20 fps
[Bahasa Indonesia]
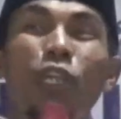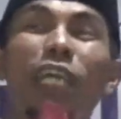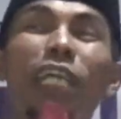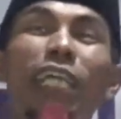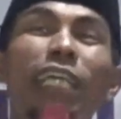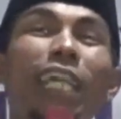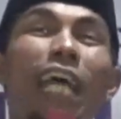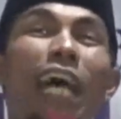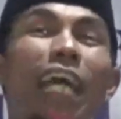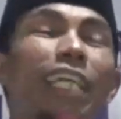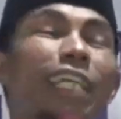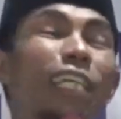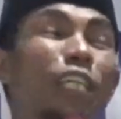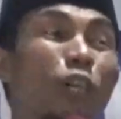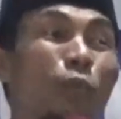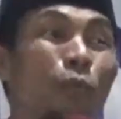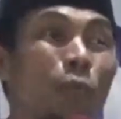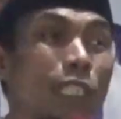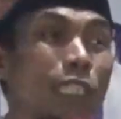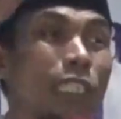mun kering
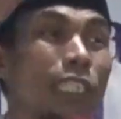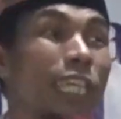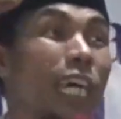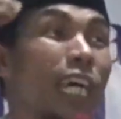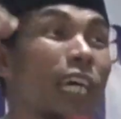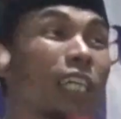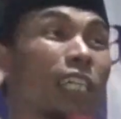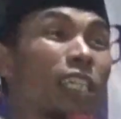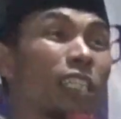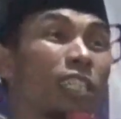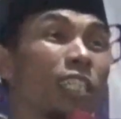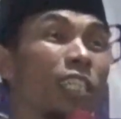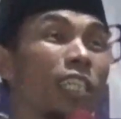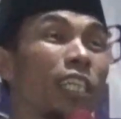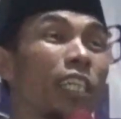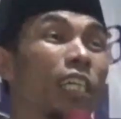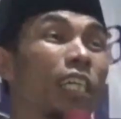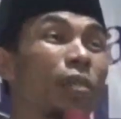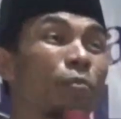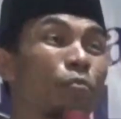lainnya kebanyak
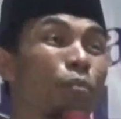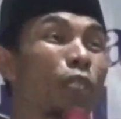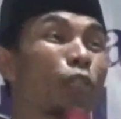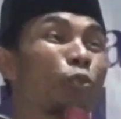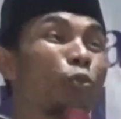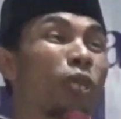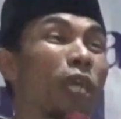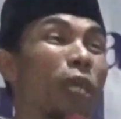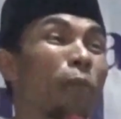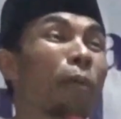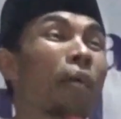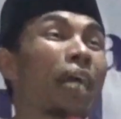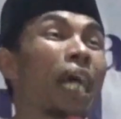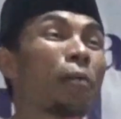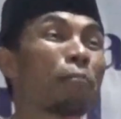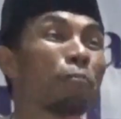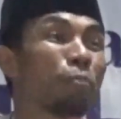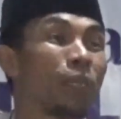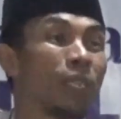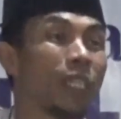bik kula epa
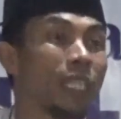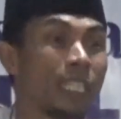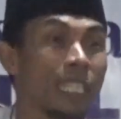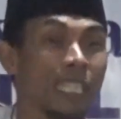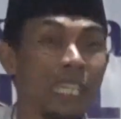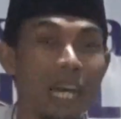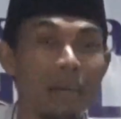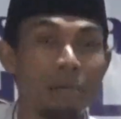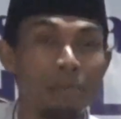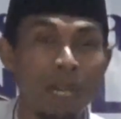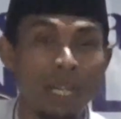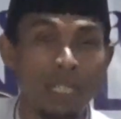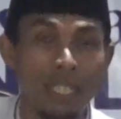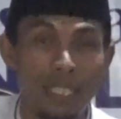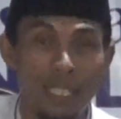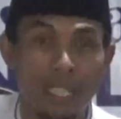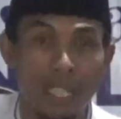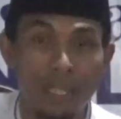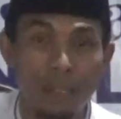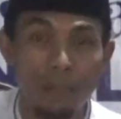kafir ketika
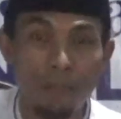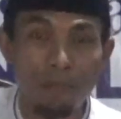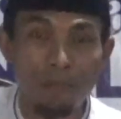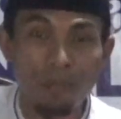mati ya